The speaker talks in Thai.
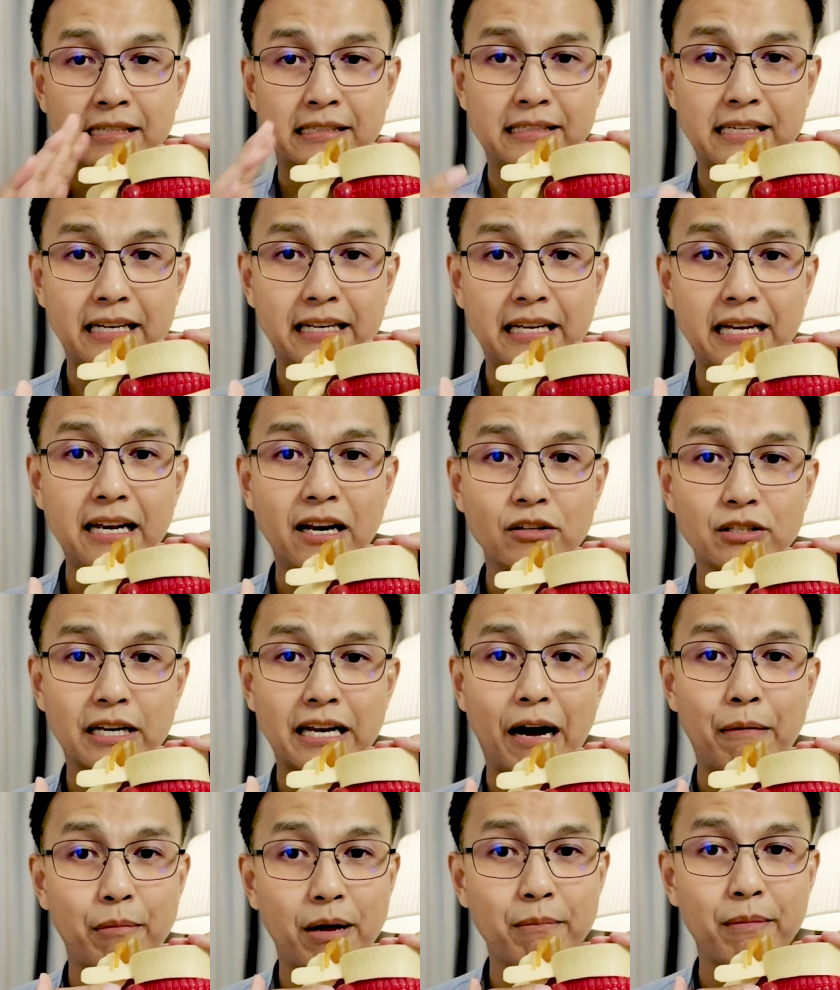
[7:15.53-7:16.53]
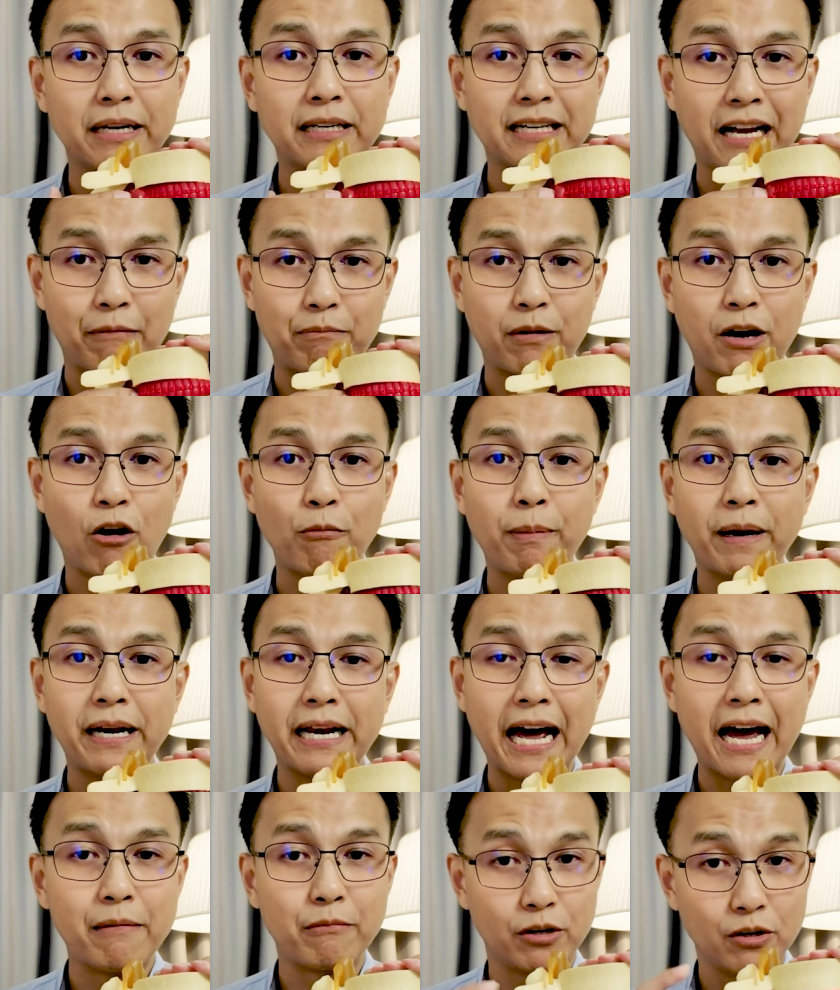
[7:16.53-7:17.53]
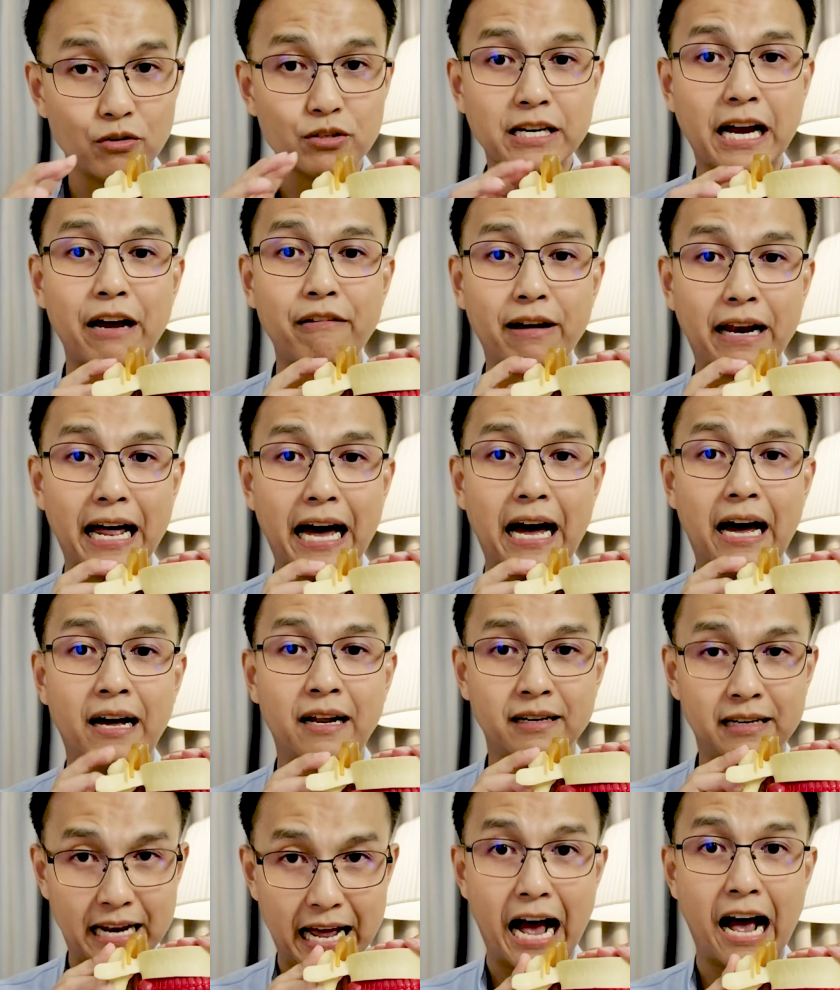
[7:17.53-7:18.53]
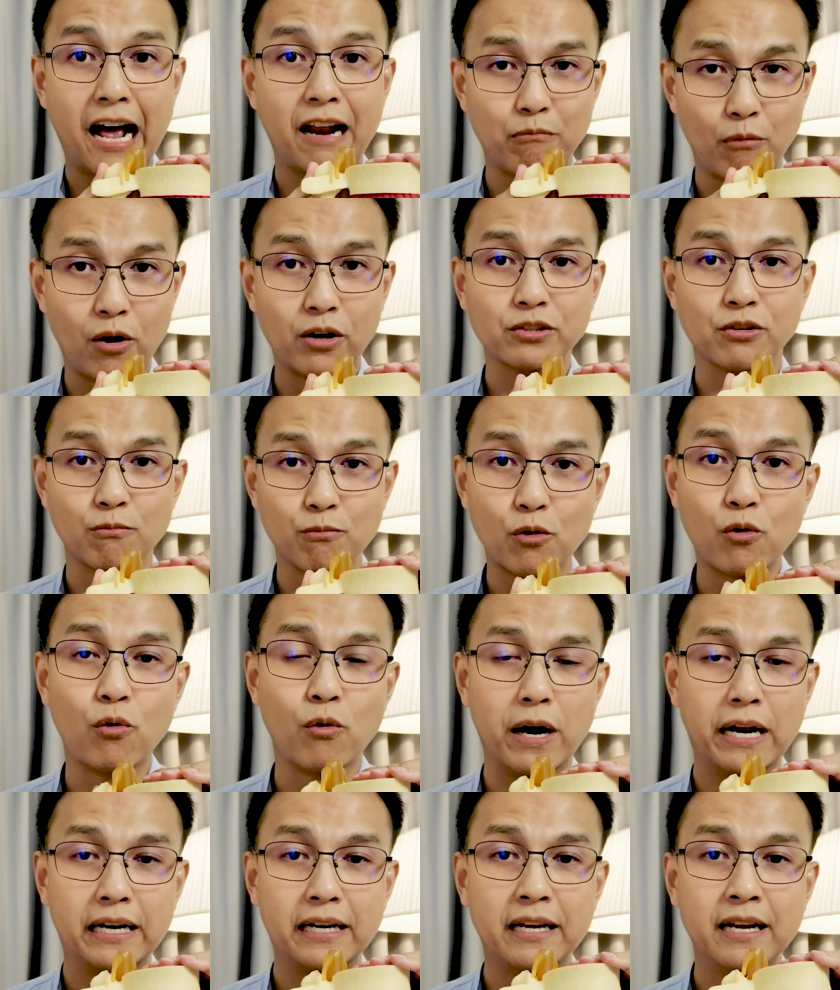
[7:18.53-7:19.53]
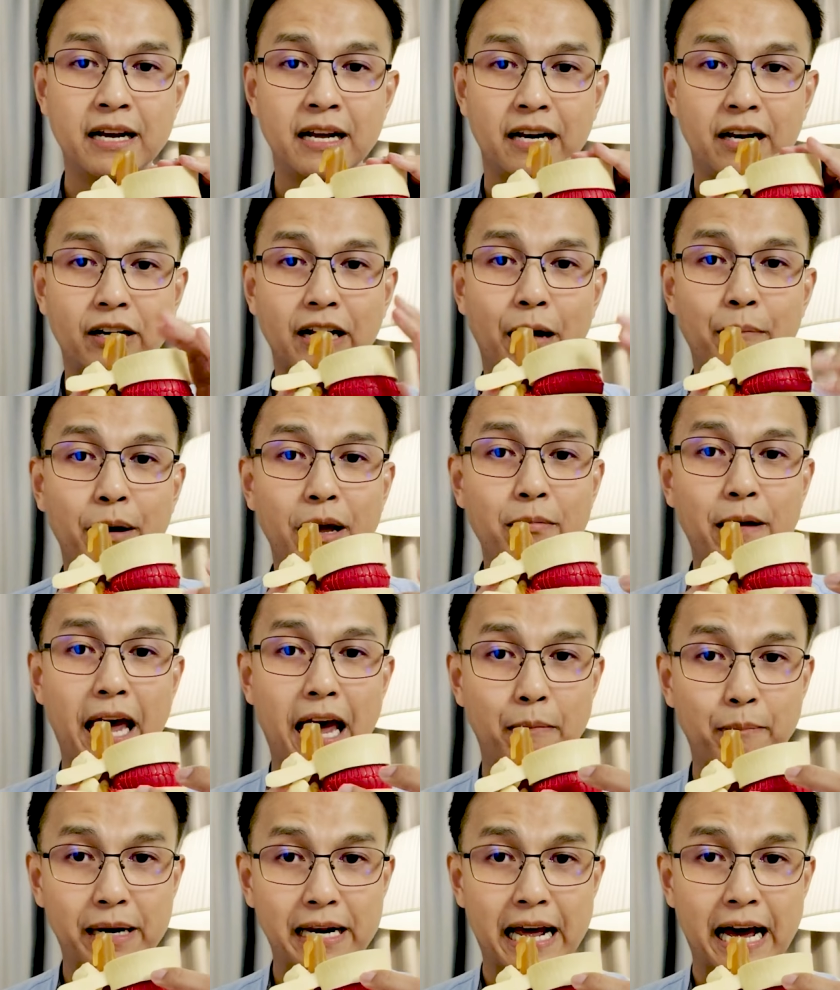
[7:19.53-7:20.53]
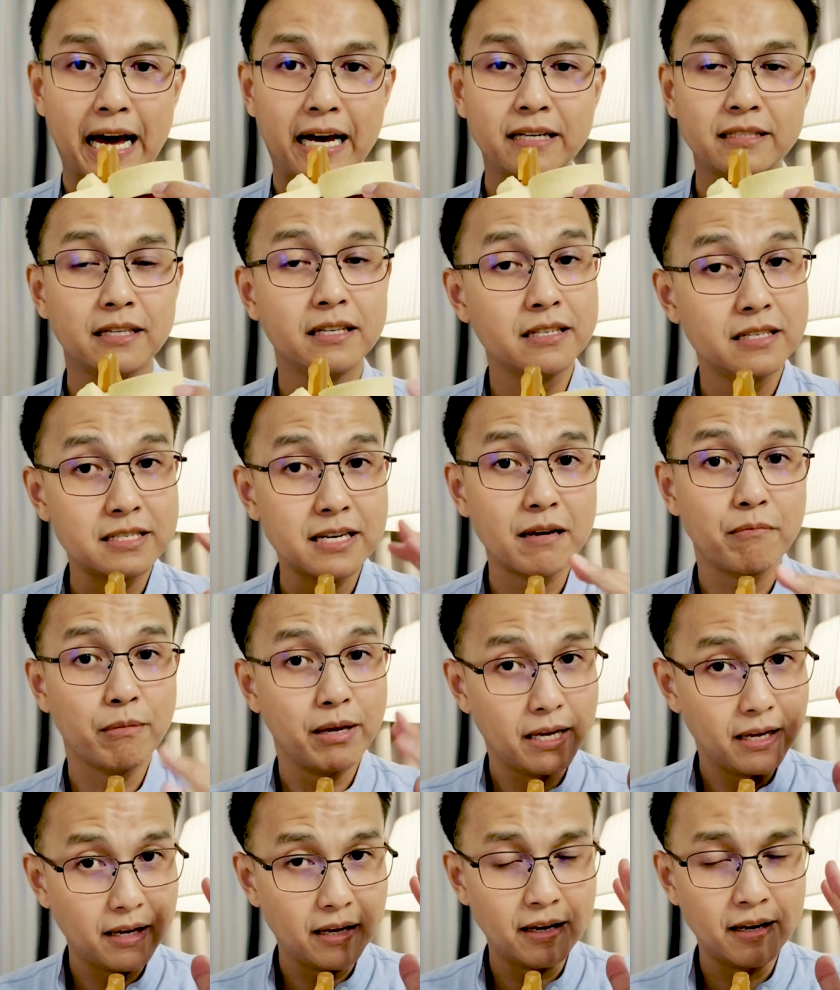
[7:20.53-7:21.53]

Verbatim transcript: สิ่งที่เราจะทำให้มันกลับเข้าไปได้มันก็ต้องใช้เวลานาน พอสมควร แล้วทำให้แผลมันหาย ซึ่งจริงมี